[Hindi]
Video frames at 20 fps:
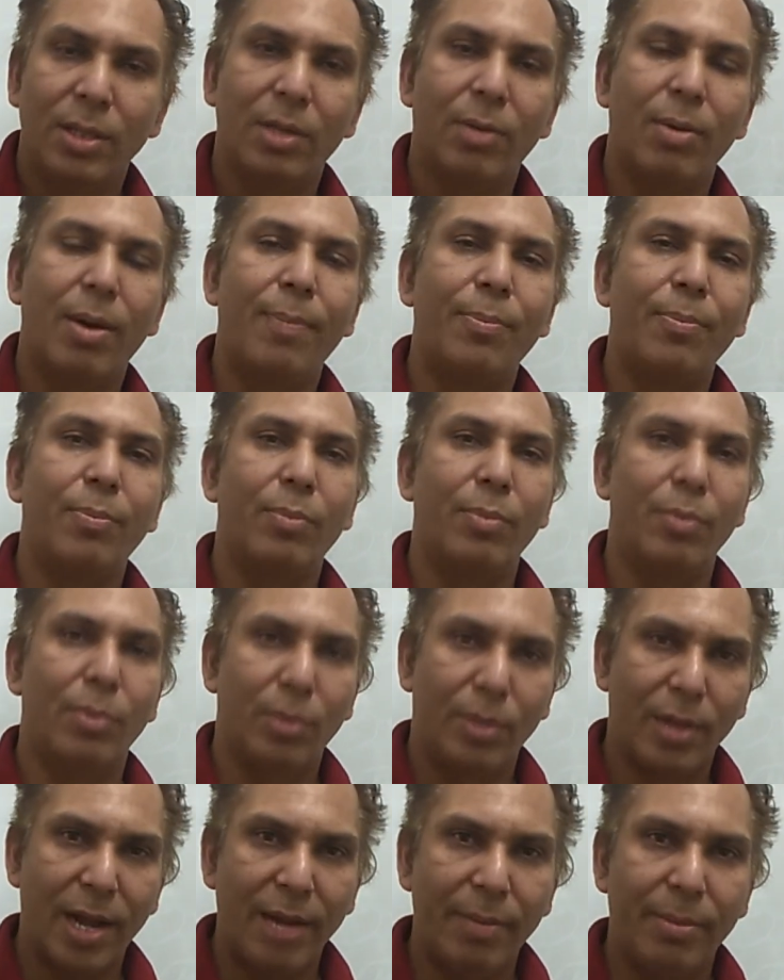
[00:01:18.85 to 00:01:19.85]
जब
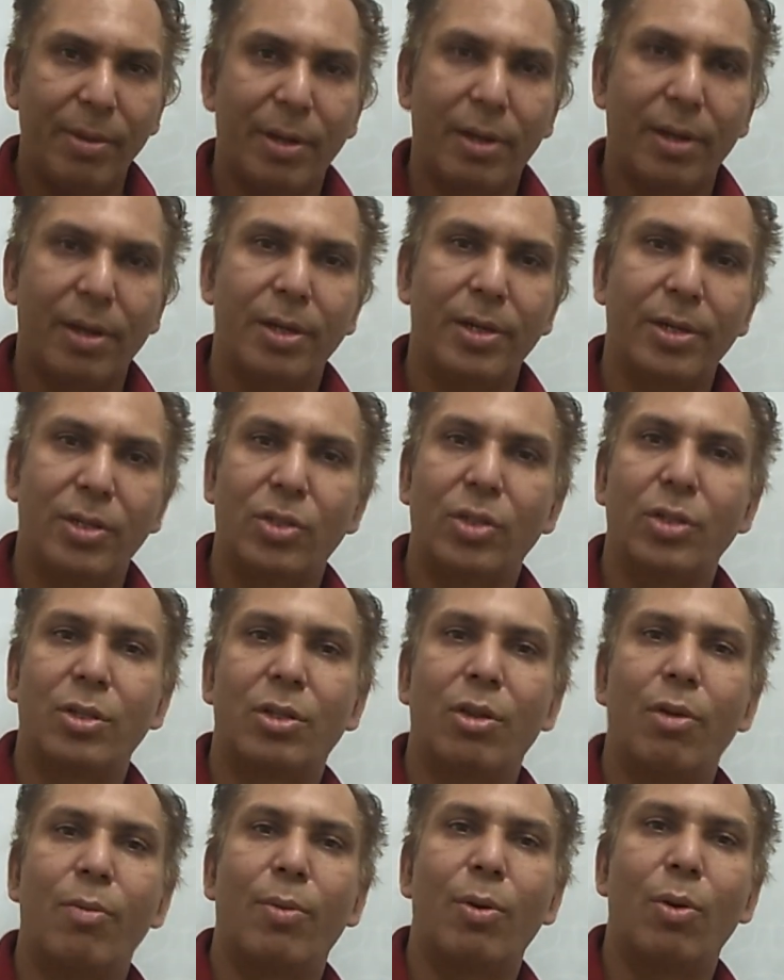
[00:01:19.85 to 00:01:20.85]
आप टेन मीटर के
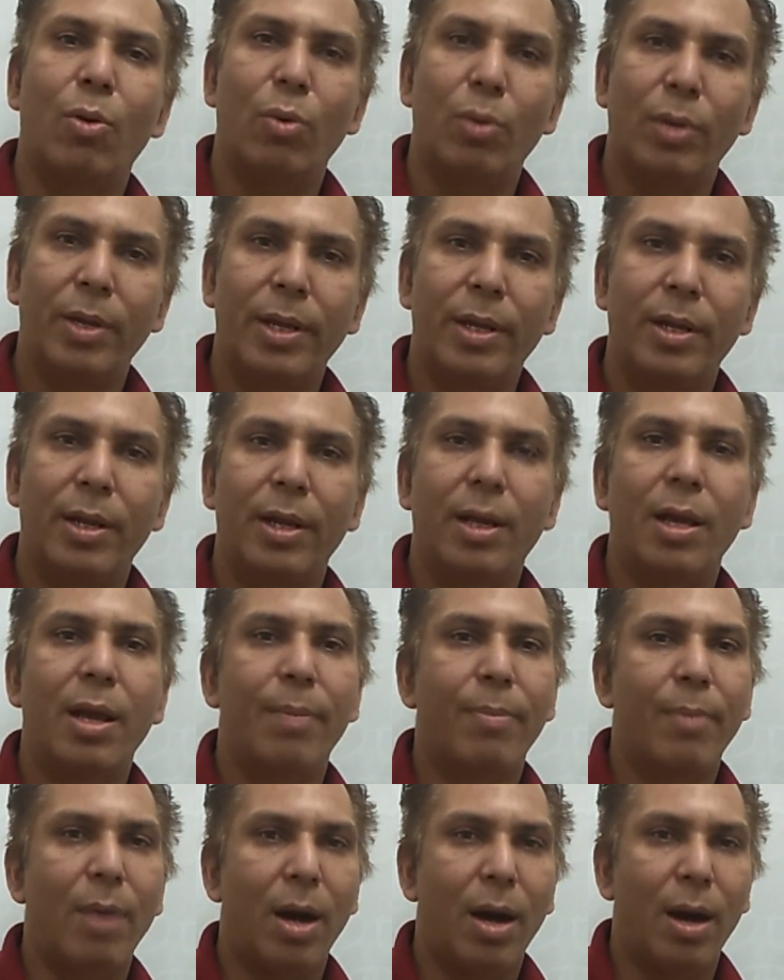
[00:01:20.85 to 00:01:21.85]
डिस्टेंस के ऊपर होल्डिंग करेंगे
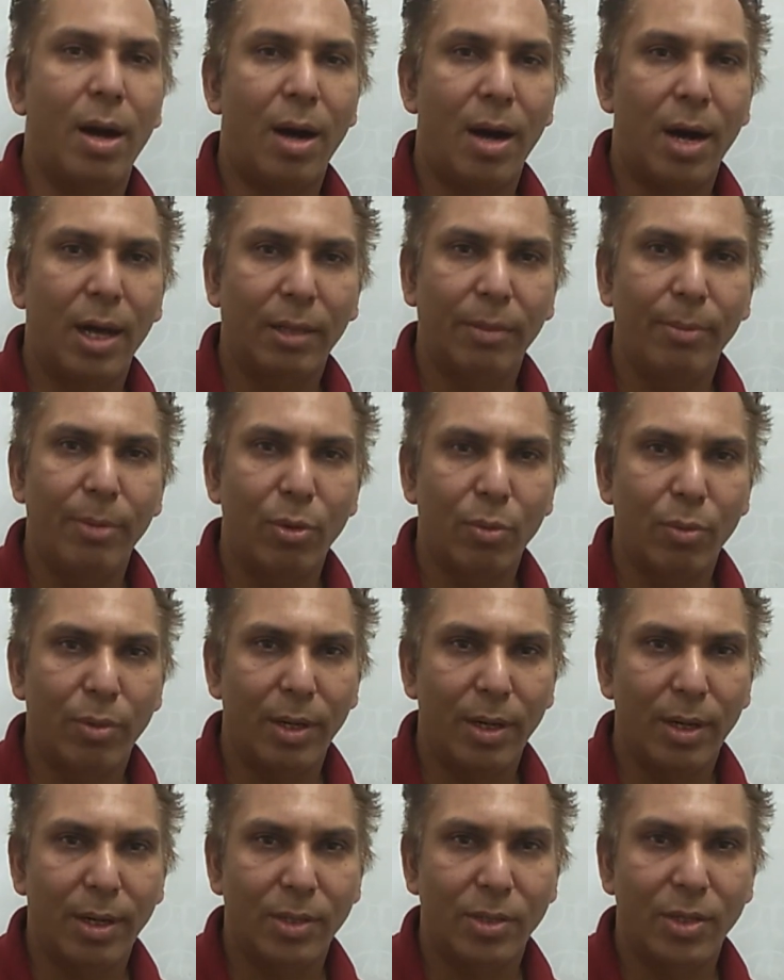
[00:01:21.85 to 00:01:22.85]
आपका हाथ भी
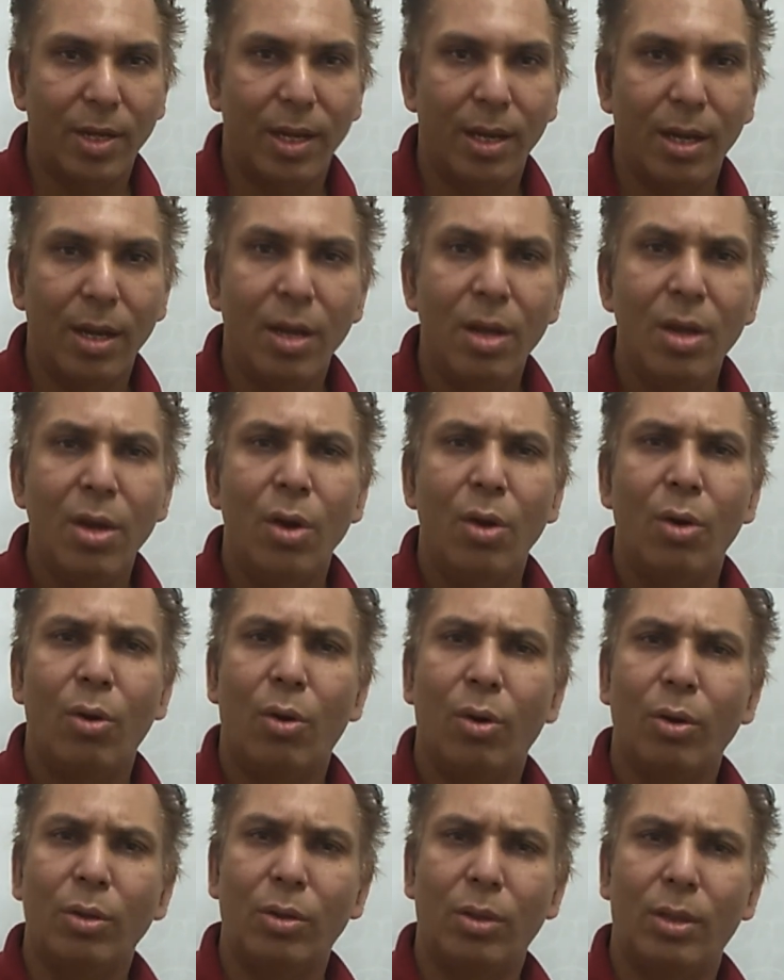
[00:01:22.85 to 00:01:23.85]
रुकने लग जाएगा
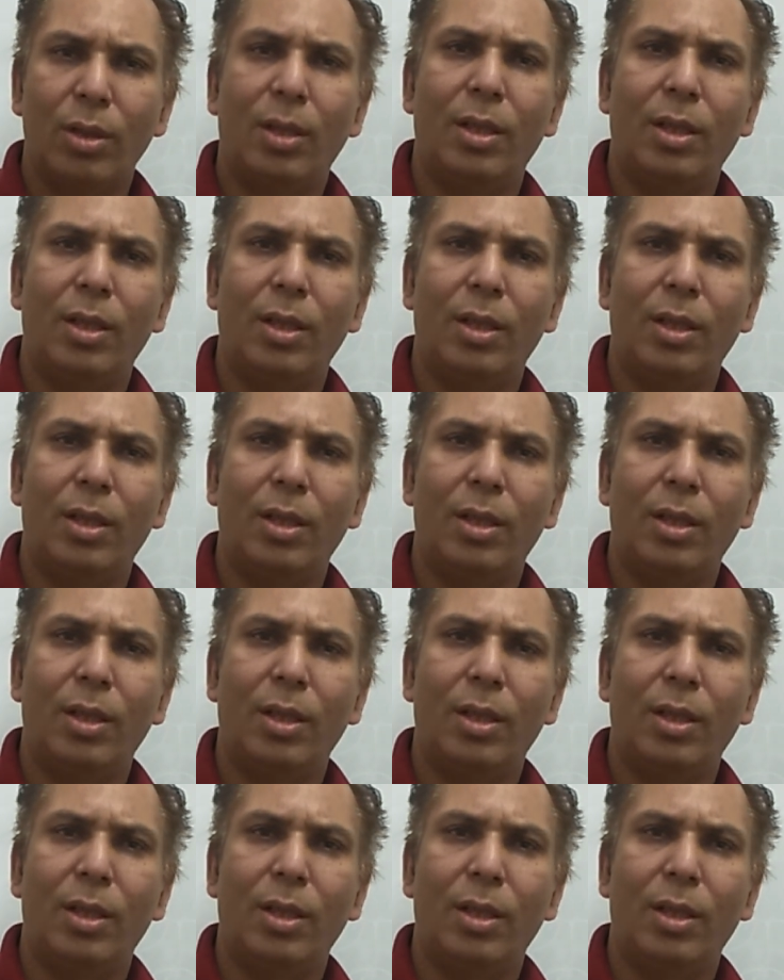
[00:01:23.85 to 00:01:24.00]
और